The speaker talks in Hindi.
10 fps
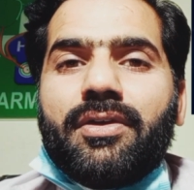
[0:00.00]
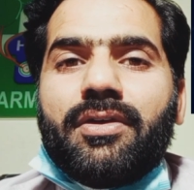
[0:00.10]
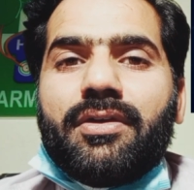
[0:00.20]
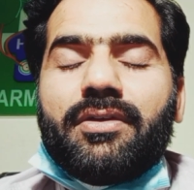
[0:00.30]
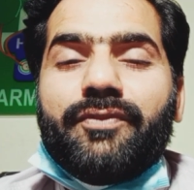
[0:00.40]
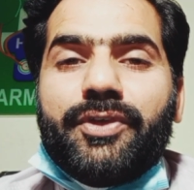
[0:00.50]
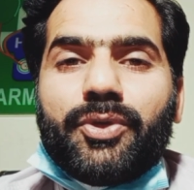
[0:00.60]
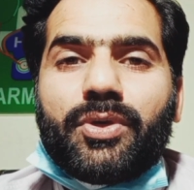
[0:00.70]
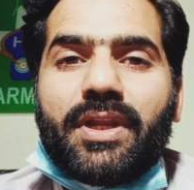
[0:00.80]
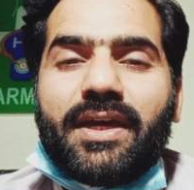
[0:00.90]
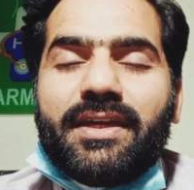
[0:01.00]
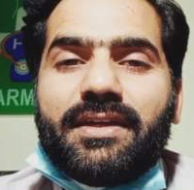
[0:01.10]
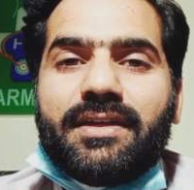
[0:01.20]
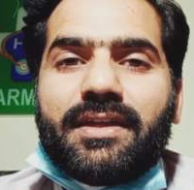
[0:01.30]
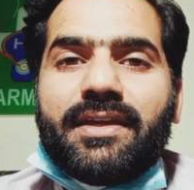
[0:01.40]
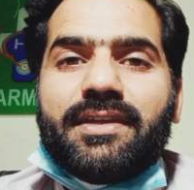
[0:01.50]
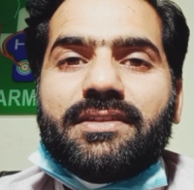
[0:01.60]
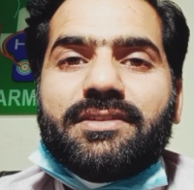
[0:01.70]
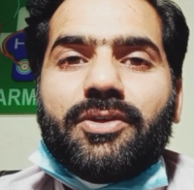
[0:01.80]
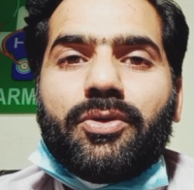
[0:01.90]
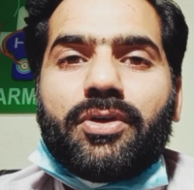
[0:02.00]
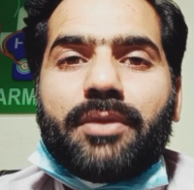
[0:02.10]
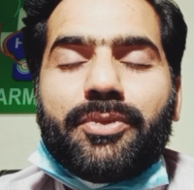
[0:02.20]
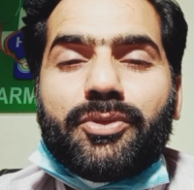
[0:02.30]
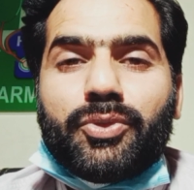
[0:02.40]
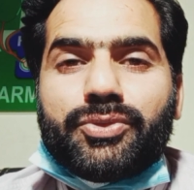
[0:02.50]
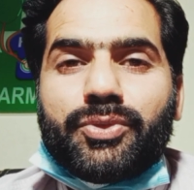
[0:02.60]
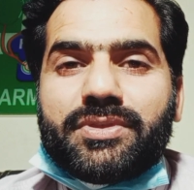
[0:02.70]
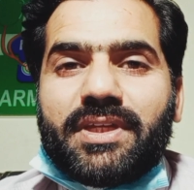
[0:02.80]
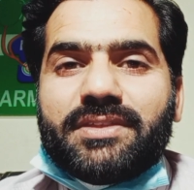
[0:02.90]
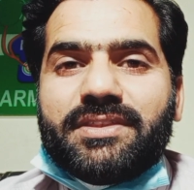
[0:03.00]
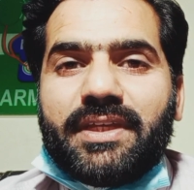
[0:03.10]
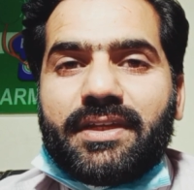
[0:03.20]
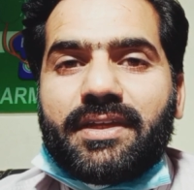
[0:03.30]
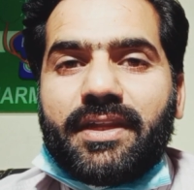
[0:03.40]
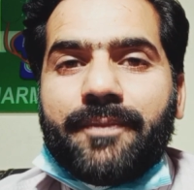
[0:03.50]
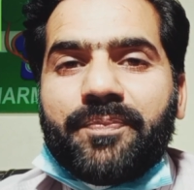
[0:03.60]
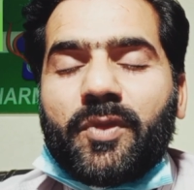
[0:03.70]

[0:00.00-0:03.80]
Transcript: और वीडियो को लाइक करें और अपने दोस्तों के साथ शेयर करें